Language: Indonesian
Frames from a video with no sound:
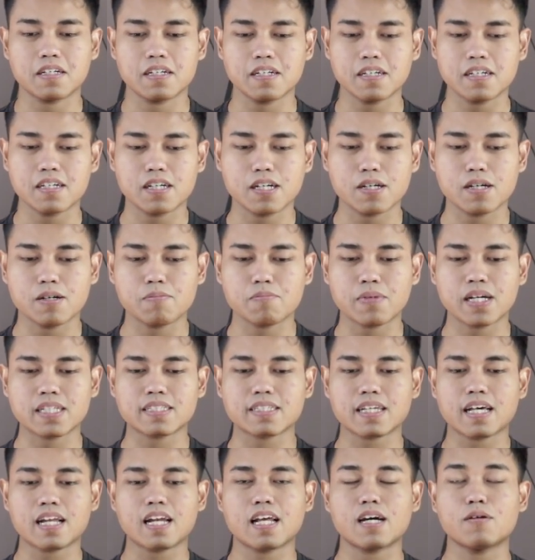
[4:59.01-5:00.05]
uh,
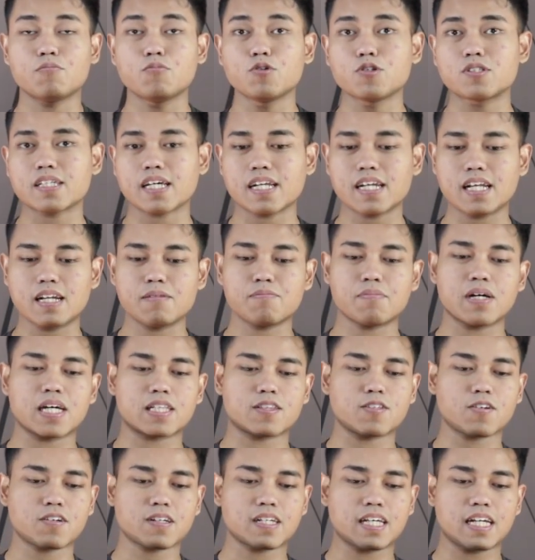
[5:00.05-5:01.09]
masalah busa dan
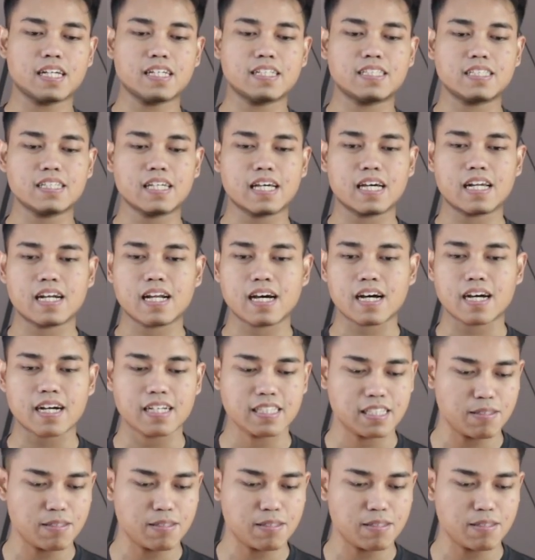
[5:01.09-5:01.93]
batok dari si NHK